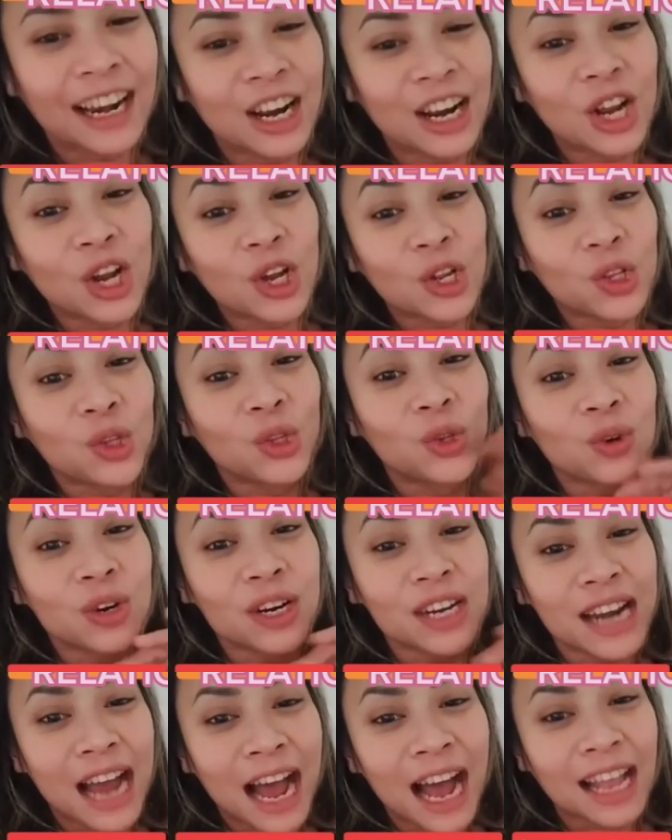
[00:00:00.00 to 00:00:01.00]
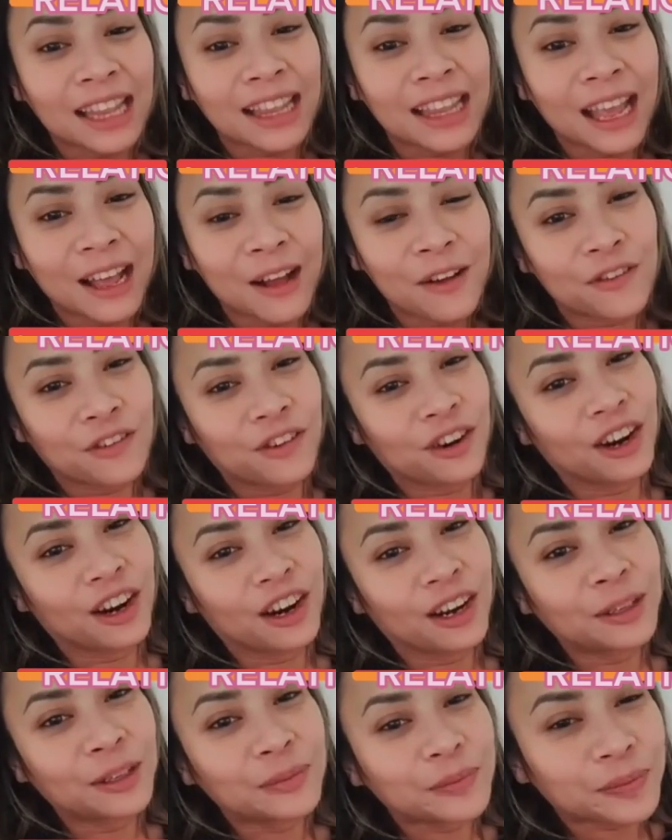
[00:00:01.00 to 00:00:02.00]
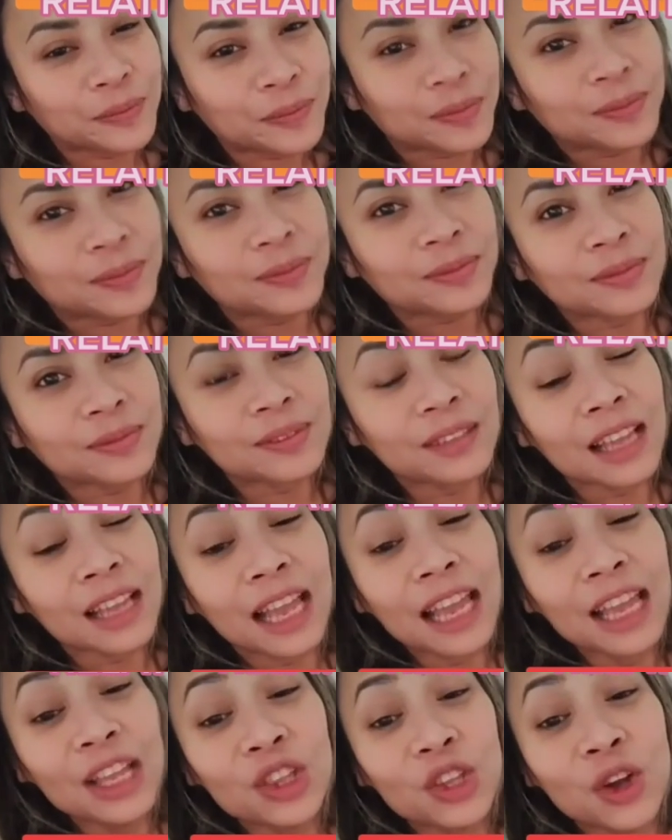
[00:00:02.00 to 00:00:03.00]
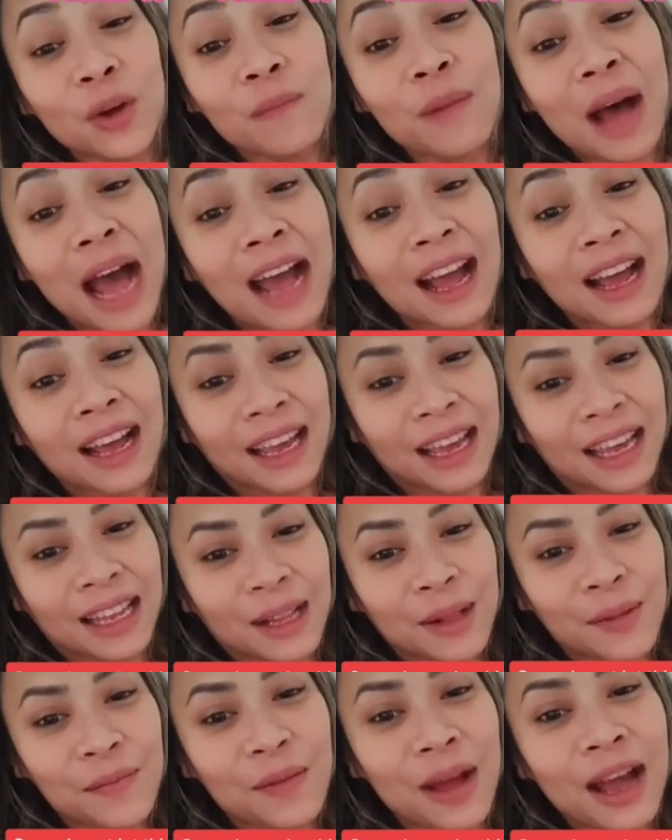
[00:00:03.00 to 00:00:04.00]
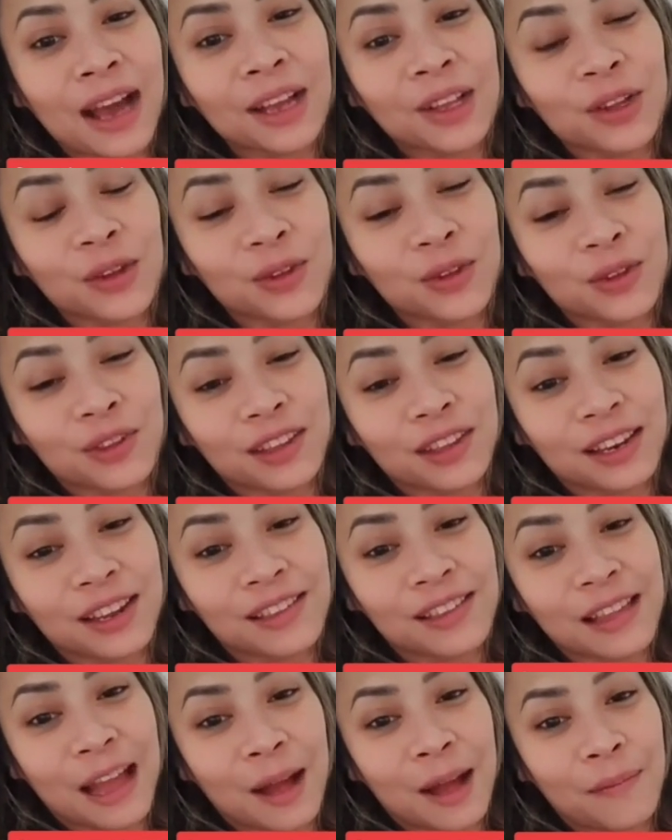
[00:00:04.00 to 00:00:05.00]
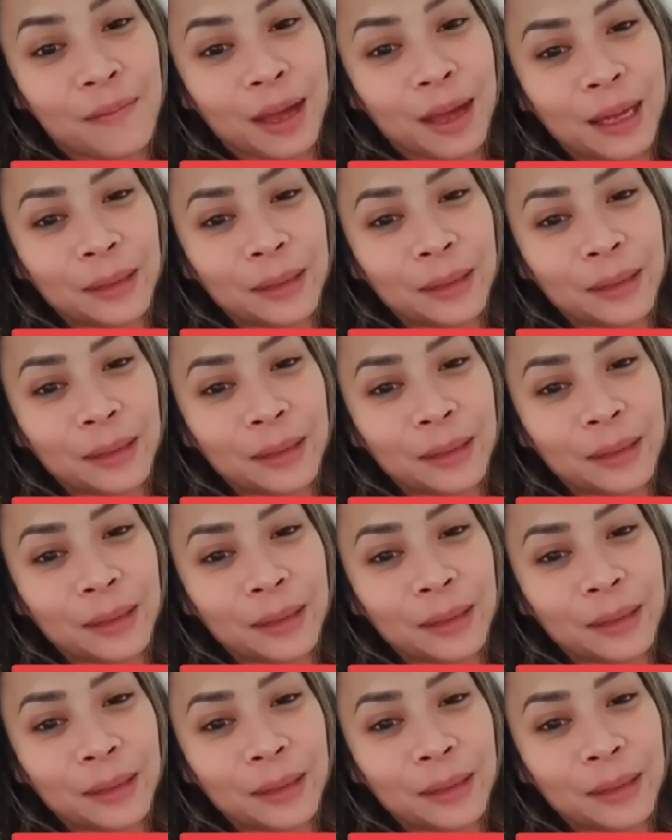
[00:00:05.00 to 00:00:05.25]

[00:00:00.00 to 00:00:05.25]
Do not ever ito, bakit? Bakit ko to sinasabi?